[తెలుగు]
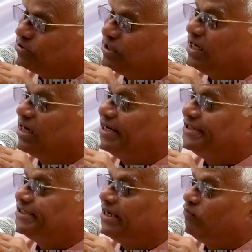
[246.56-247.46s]
పోతే
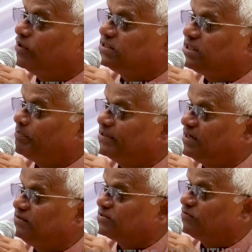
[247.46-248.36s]
గడిచే వచ్చే
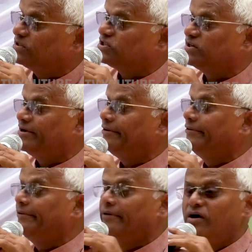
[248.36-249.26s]
పదహైదు
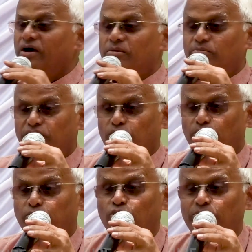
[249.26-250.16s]
సంవత్సరాల్లో మీరు
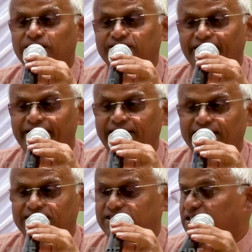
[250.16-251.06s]
భూమి తల్లి
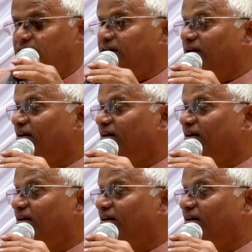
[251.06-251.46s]
నుంచి